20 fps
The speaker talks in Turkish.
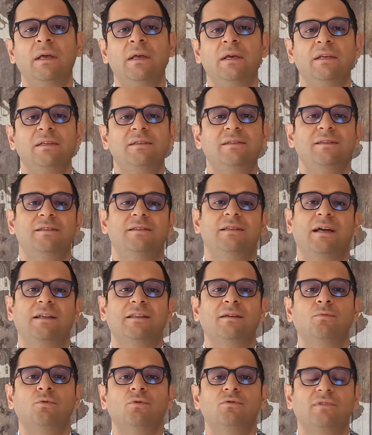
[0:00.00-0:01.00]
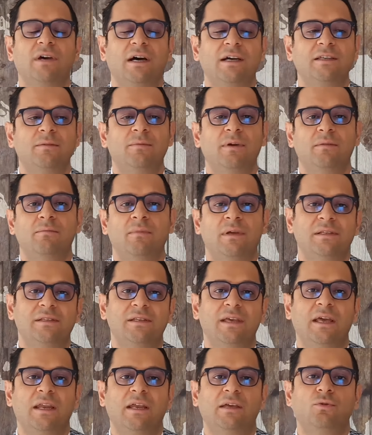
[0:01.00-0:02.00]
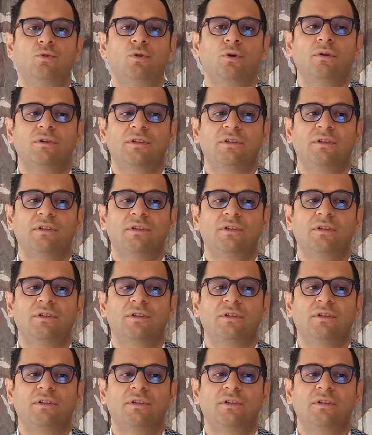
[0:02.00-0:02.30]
sizler de bunu takip etmeniz gerekiyor.